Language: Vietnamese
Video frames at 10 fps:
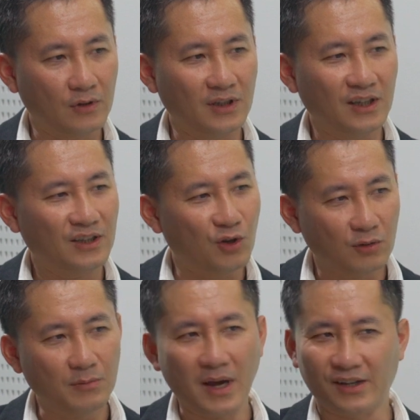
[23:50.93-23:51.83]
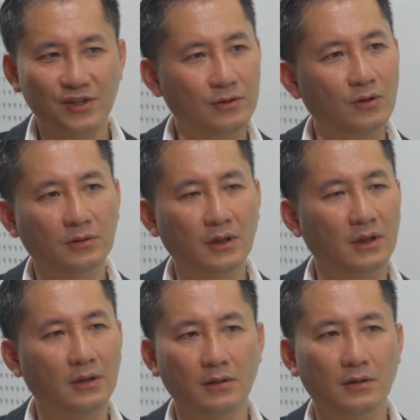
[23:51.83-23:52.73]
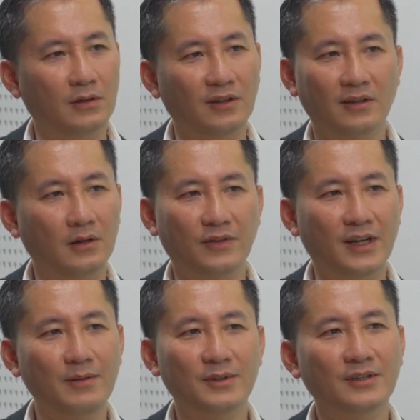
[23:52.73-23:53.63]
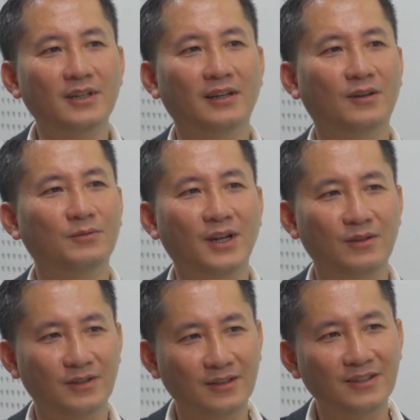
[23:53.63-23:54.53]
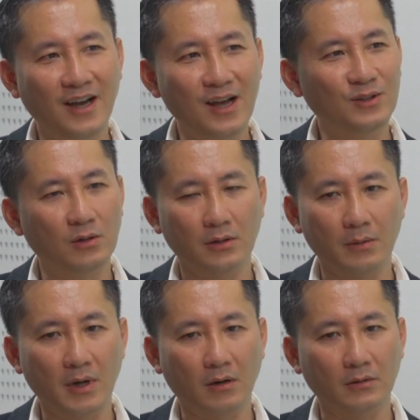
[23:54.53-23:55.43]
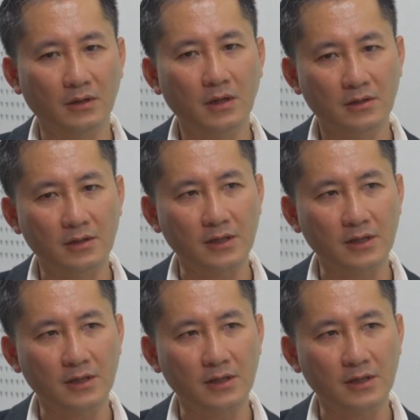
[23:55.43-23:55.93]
vào nữa thì đúng ở mảng digital thì ở Việt Nam thì chắc chắn là không thể nào như các nước khác rồi để mà có những nhân sự